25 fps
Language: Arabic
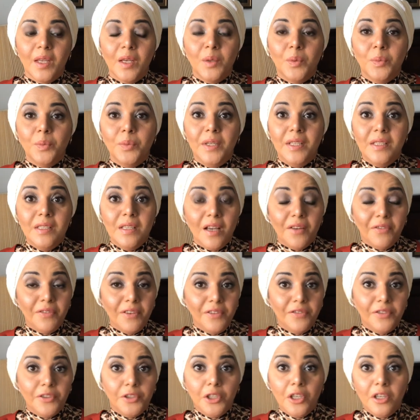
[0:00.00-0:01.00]
بيضيع في
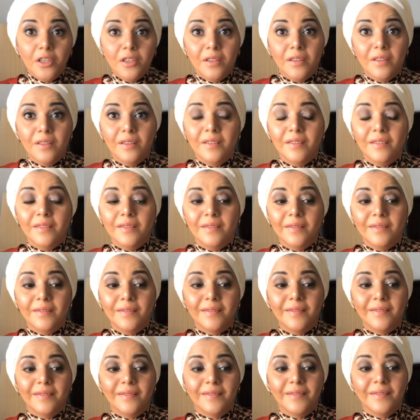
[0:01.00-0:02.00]
الفطار
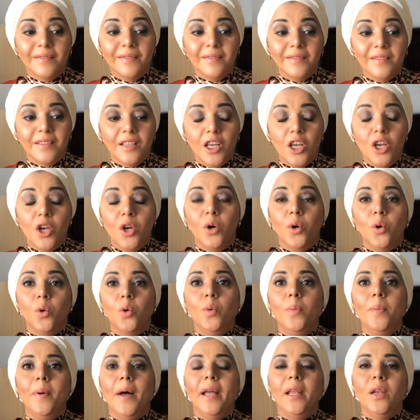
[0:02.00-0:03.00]

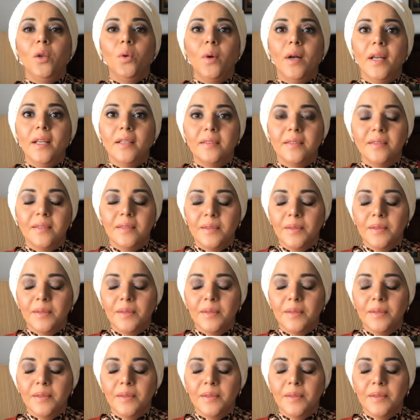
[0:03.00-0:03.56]
ربع الوقت